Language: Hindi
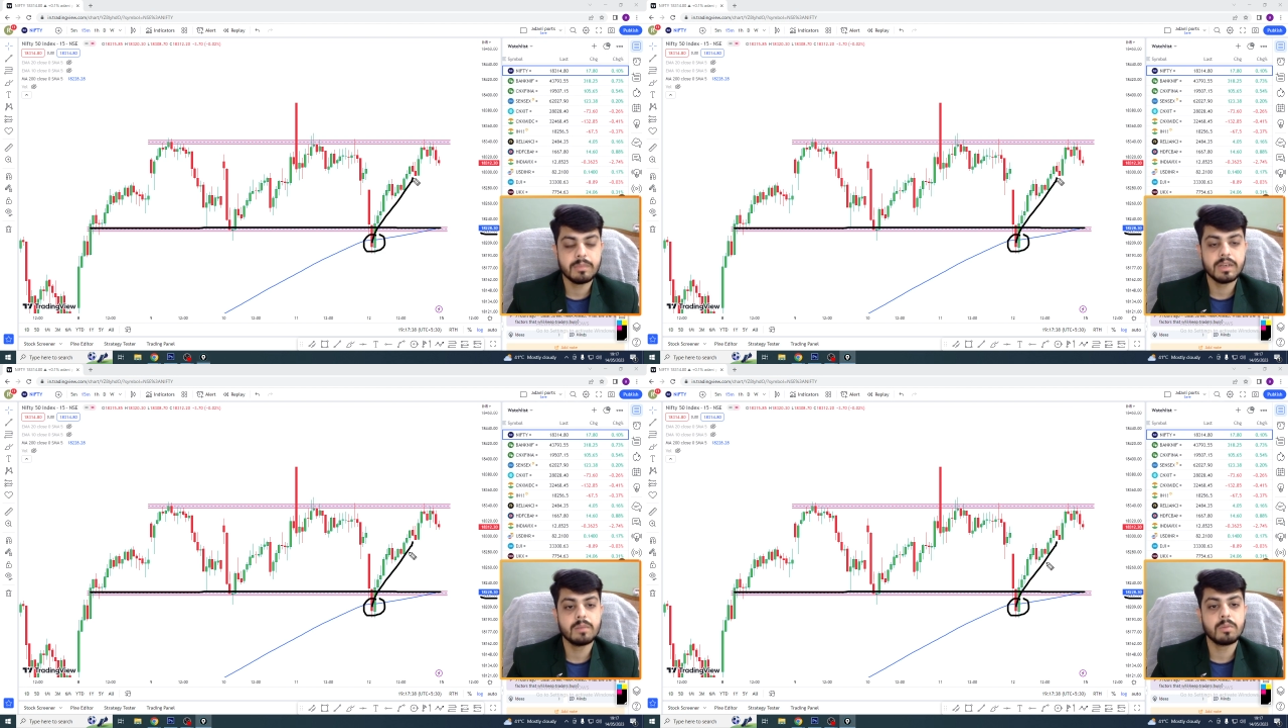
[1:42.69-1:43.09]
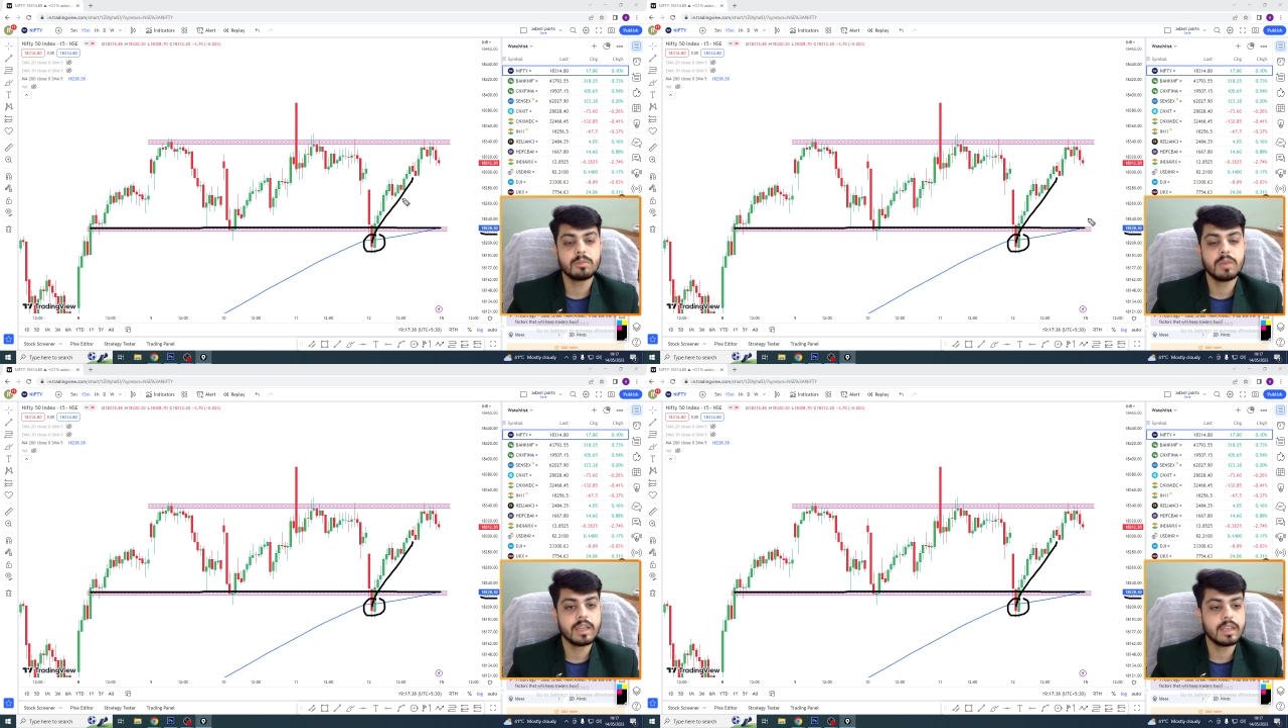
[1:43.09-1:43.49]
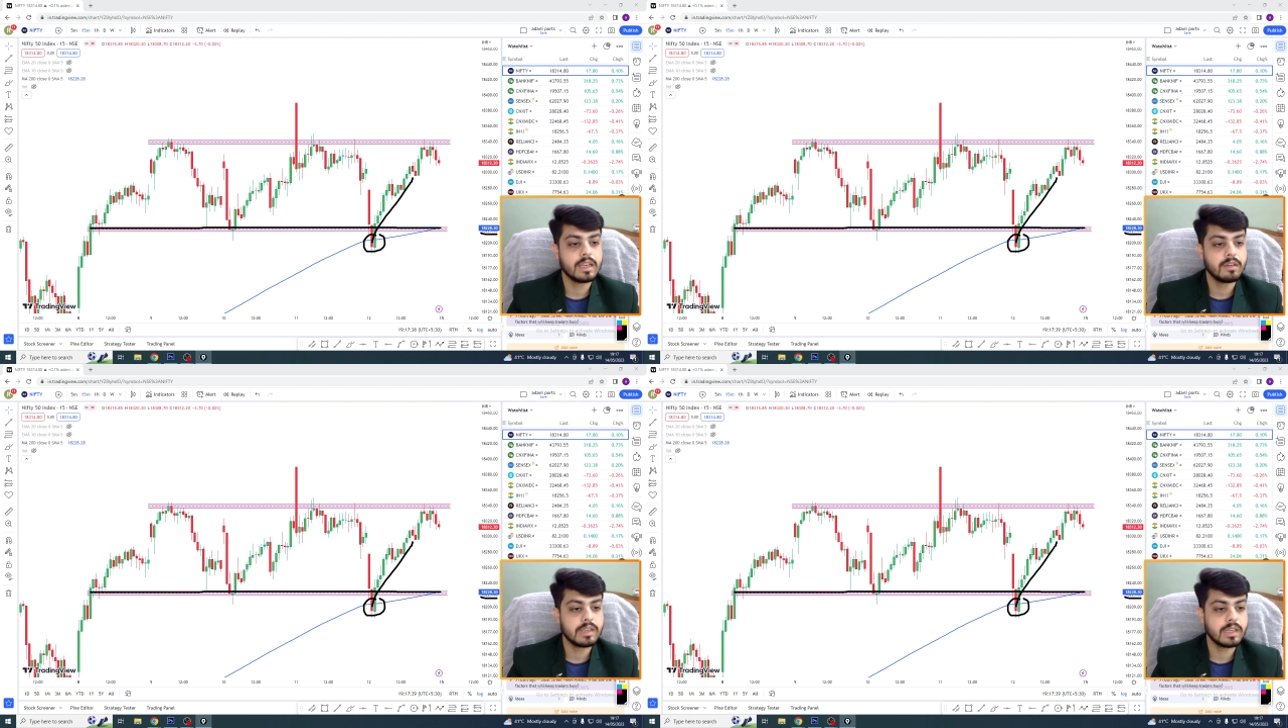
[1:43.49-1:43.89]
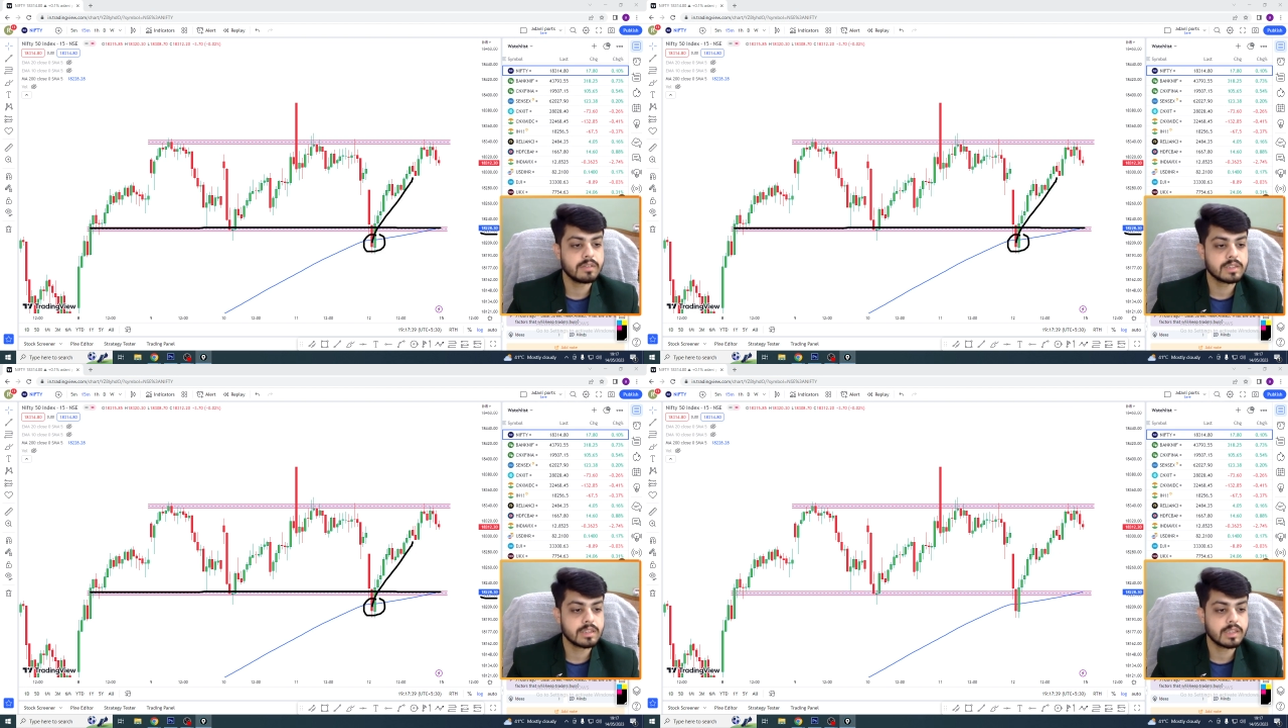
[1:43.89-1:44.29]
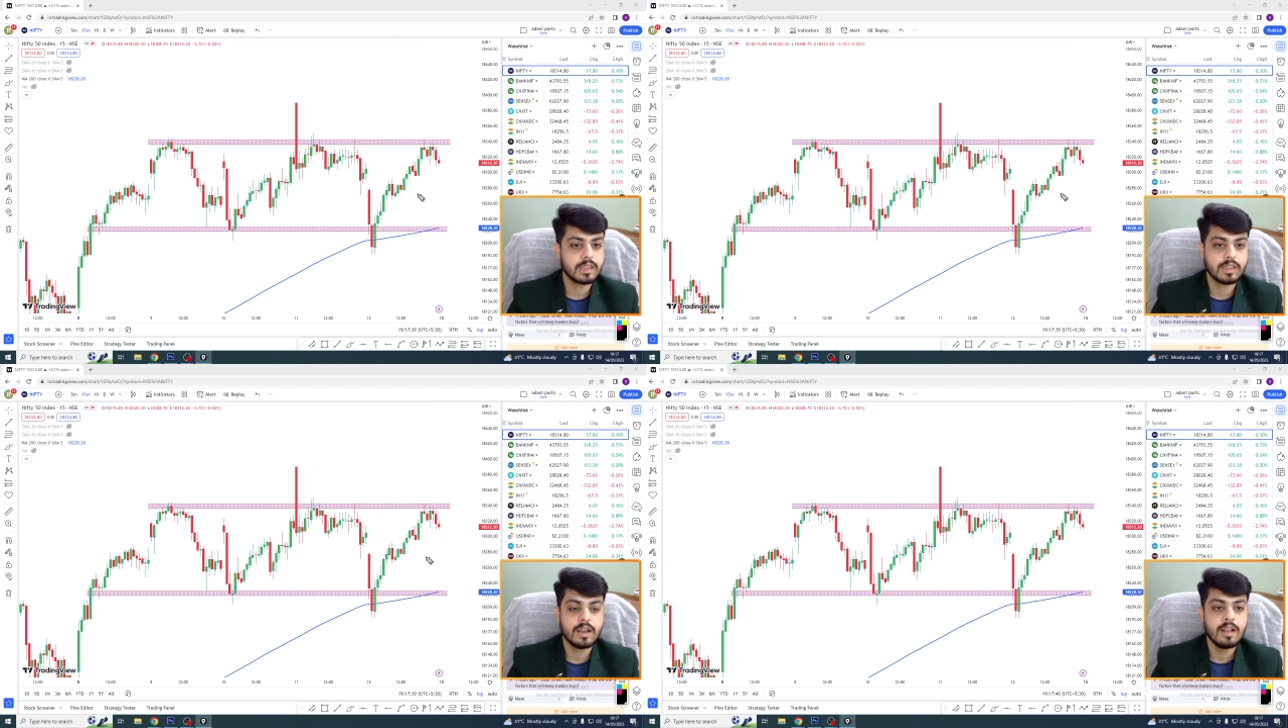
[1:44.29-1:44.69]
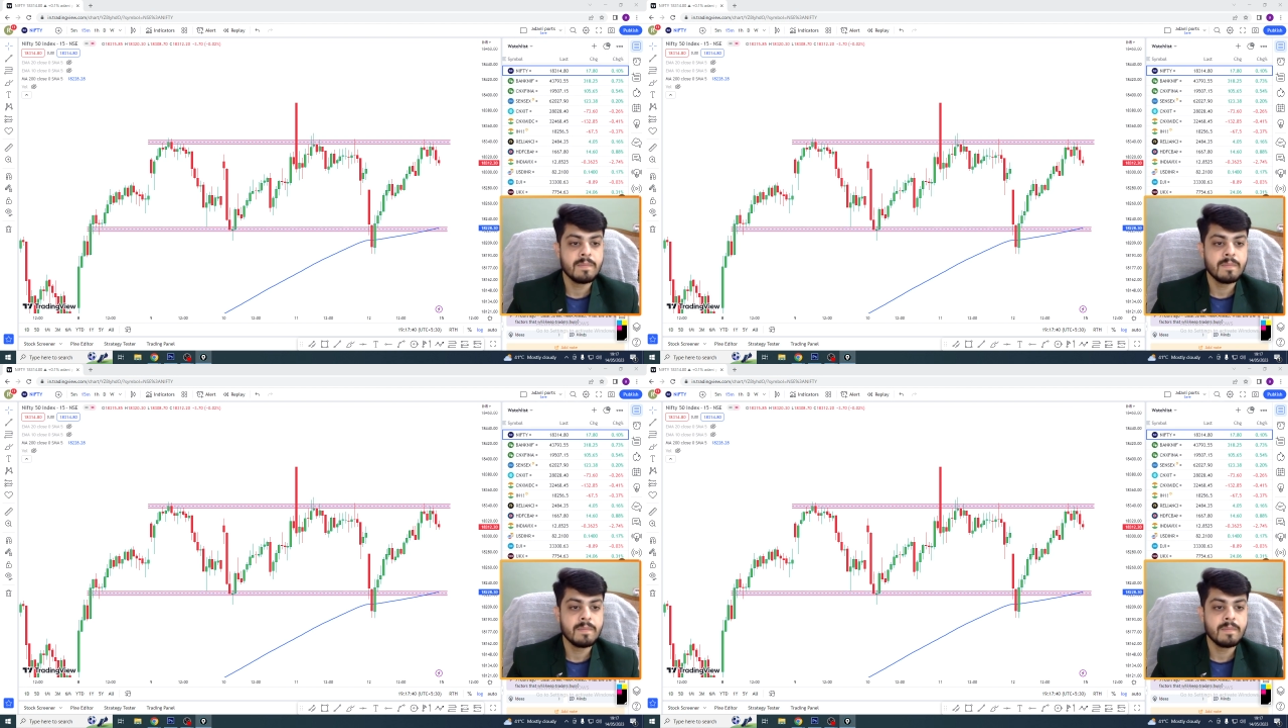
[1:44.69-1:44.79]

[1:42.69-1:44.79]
इमीडिएट बहुत बड़ा एक रिकवरी या रिवर्सल देख दिया